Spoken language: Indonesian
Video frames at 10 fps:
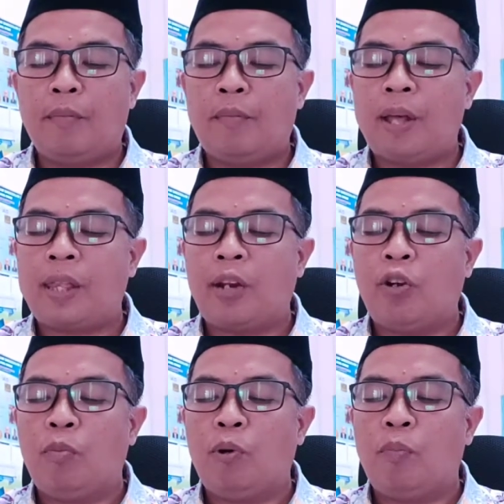
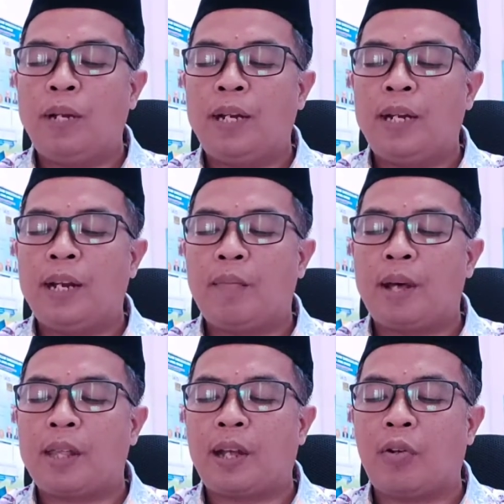Masalul na
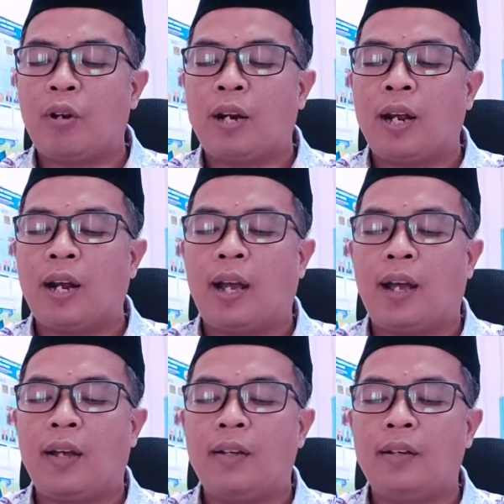masalun nikhla.
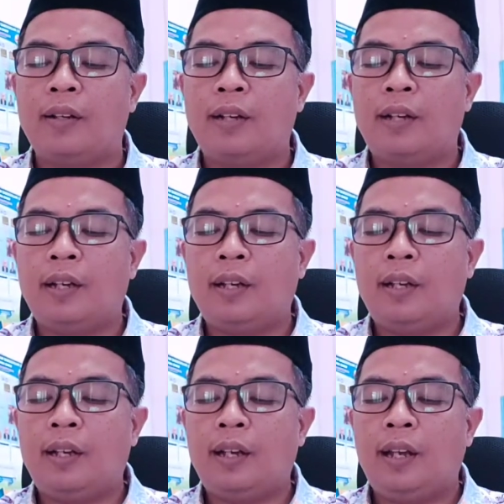
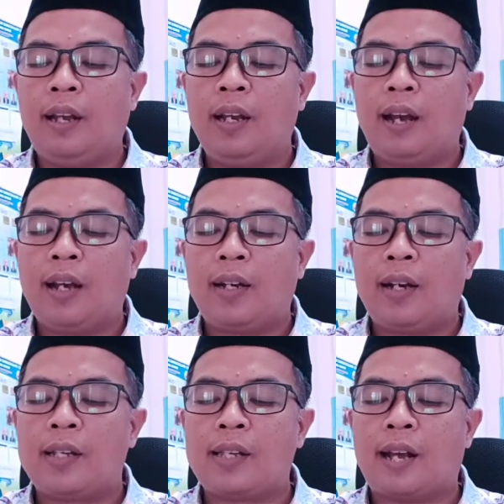In
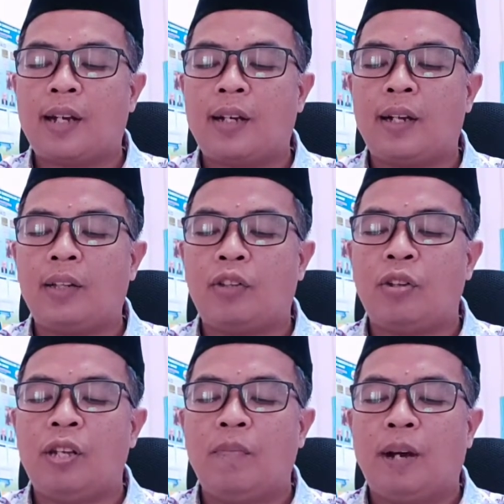akalat akalat
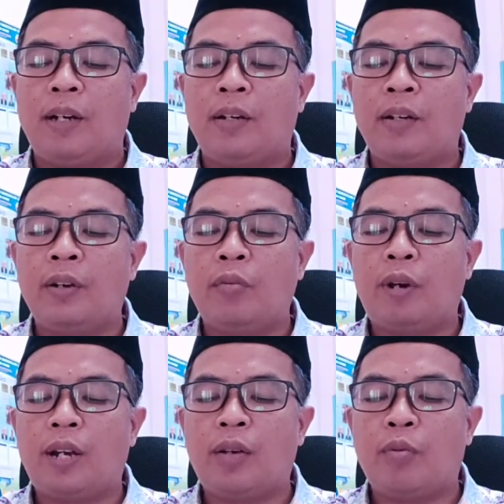toyiban
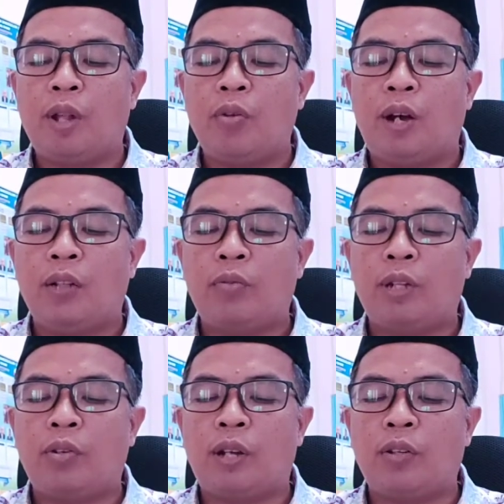wa in waduat
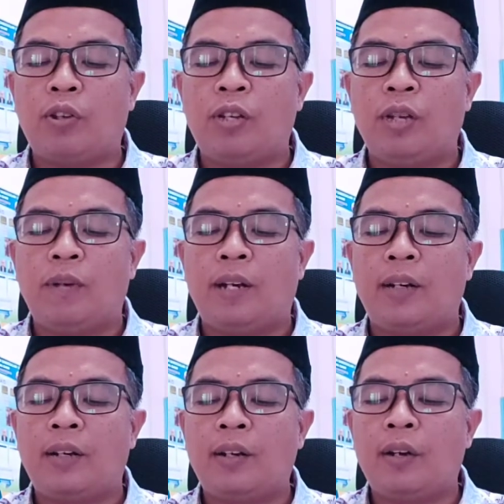waduat
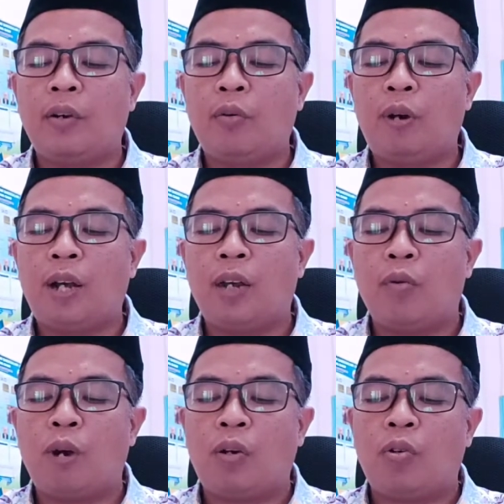toyiban wa in
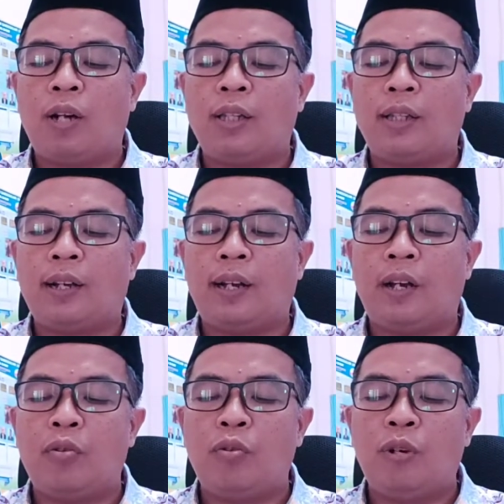waqa'at
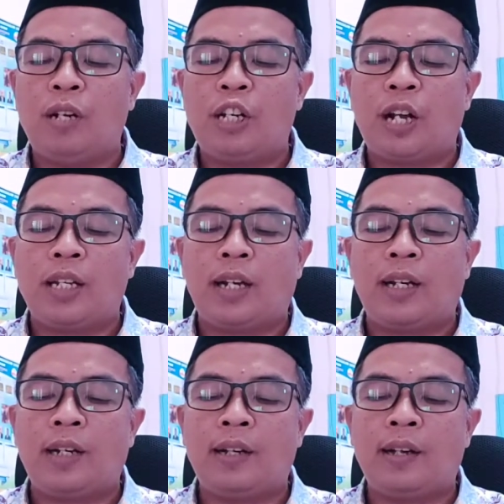ala udi
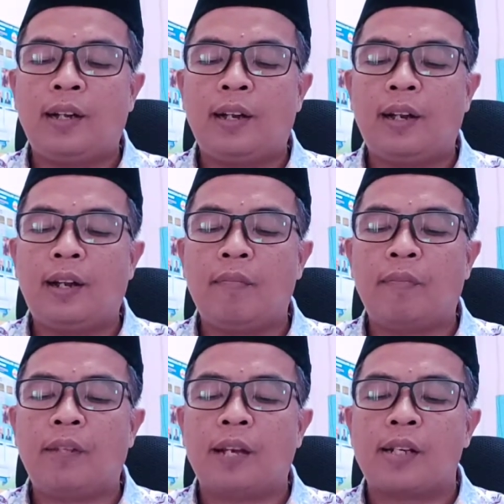syajarin
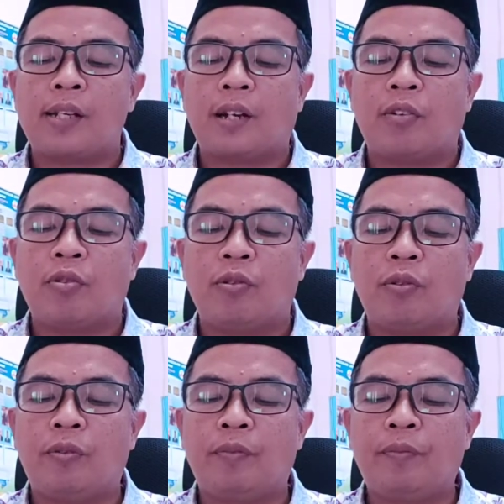lam taksirhu.